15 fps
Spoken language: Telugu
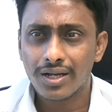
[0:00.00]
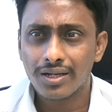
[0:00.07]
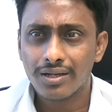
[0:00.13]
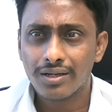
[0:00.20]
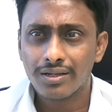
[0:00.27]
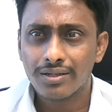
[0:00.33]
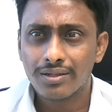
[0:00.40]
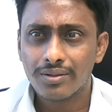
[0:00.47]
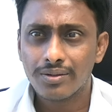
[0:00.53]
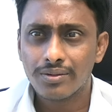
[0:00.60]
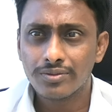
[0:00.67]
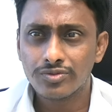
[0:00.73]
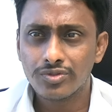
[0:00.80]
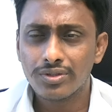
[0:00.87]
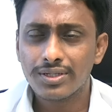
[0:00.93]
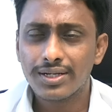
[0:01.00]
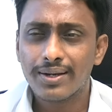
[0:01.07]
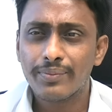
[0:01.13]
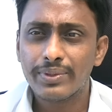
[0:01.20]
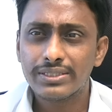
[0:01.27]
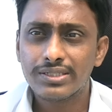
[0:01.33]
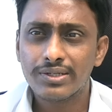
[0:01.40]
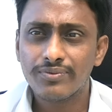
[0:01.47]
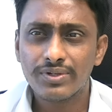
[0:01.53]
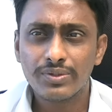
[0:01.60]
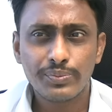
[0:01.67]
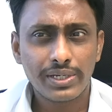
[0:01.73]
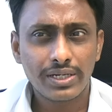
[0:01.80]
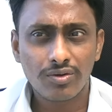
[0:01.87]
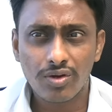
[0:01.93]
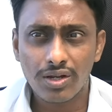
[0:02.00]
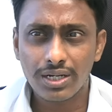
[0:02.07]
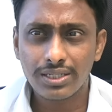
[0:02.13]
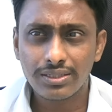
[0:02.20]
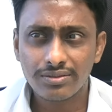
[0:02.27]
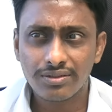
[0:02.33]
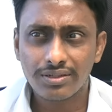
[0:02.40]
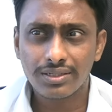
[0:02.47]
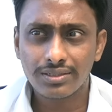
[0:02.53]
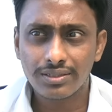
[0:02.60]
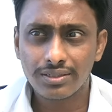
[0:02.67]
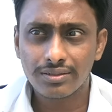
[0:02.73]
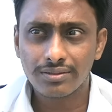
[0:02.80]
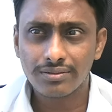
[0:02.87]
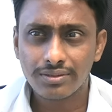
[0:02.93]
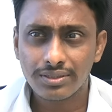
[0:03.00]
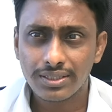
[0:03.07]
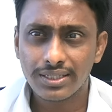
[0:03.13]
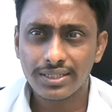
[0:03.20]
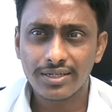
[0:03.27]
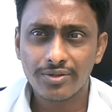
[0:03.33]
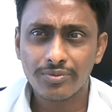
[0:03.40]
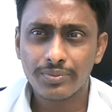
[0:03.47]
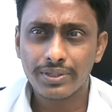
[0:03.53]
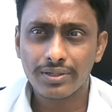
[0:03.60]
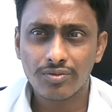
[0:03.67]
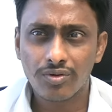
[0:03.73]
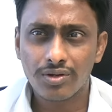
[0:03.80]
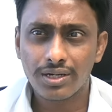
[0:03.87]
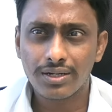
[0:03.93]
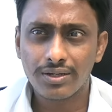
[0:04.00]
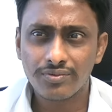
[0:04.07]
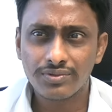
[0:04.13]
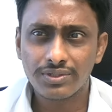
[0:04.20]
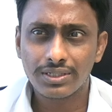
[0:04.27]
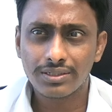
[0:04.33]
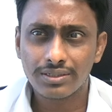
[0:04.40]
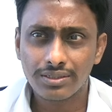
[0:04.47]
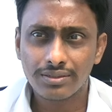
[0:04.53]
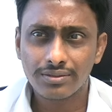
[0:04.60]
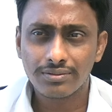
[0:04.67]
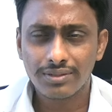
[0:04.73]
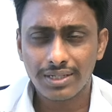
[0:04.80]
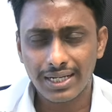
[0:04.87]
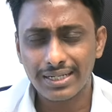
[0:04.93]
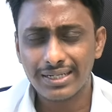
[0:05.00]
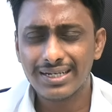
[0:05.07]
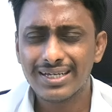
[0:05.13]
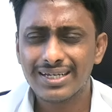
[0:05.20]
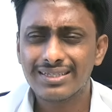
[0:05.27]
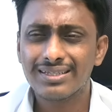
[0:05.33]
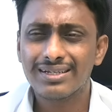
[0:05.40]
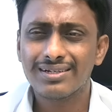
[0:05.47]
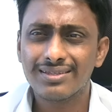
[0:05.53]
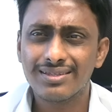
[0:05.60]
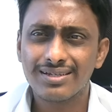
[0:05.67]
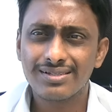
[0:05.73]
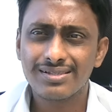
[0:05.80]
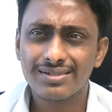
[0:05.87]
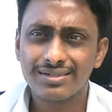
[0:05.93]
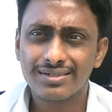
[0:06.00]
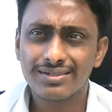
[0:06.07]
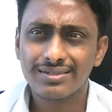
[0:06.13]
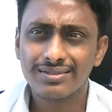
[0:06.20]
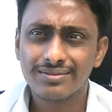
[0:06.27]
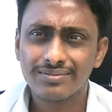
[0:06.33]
ఓకే జోగి రమేష్ ఏమో మేము కొనలేదు అంటాడు ఈయనేమో మేము కొన్నాము అంటాడు అన్నీ అందరికి తెలుసు అండి